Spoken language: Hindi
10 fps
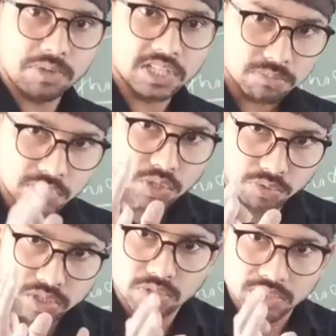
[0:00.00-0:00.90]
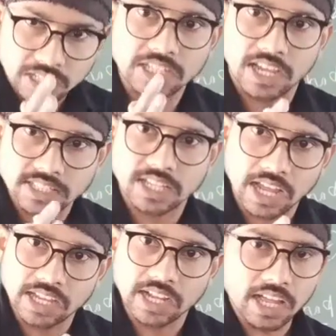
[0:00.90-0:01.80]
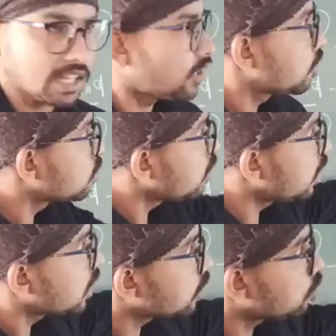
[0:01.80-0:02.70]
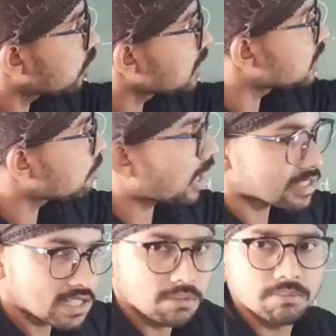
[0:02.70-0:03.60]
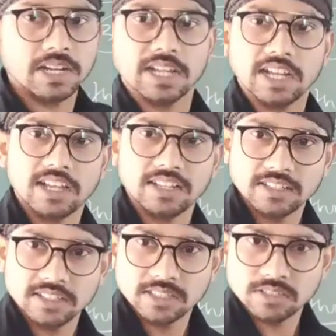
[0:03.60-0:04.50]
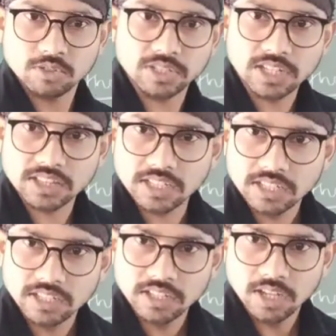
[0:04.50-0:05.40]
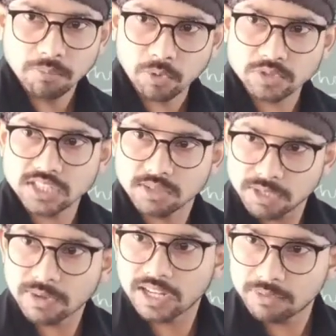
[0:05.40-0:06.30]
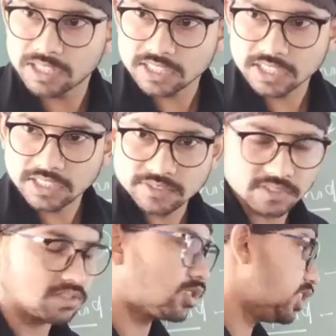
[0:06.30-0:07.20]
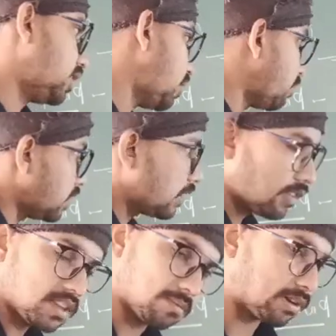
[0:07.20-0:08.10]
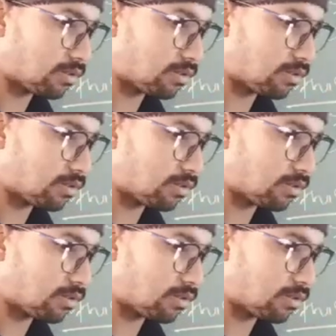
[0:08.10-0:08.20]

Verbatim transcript: के बीच में चौंसठ को संख्या ऐसा आएगा जो इन अंकों का इस्तेमाल से बनेगा कोई दिक्कत नहीं प्रोसेस समझ में आ गया बढ़िया से ठीक है बढ़िया बात है